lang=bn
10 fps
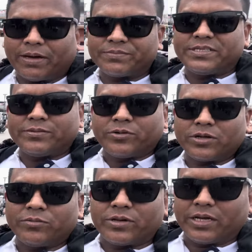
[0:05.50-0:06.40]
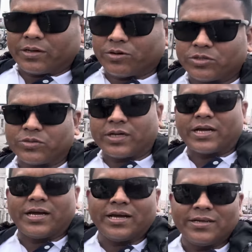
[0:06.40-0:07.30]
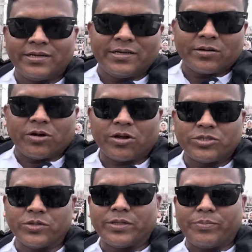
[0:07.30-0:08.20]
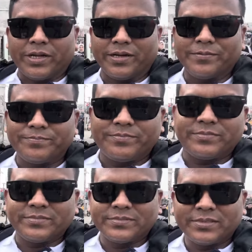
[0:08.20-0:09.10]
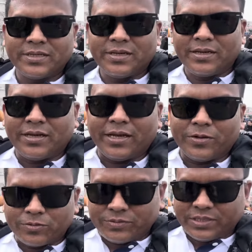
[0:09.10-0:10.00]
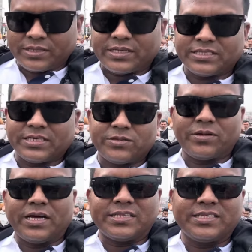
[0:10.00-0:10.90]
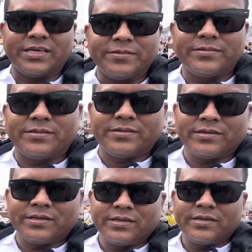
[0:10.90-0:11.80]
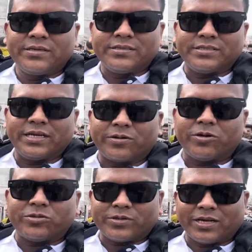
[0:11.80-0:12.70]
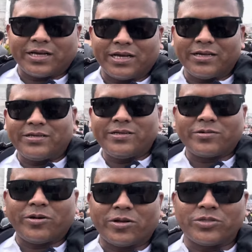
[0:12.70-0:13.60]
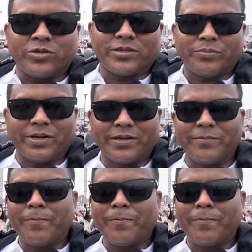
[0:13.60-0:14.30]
ভাবছেন মনে মনে কত টাকা খরচ হতে পারে এরকম চিন্তা চেতনা আছে যে কত টাকা খরচ হতে পারে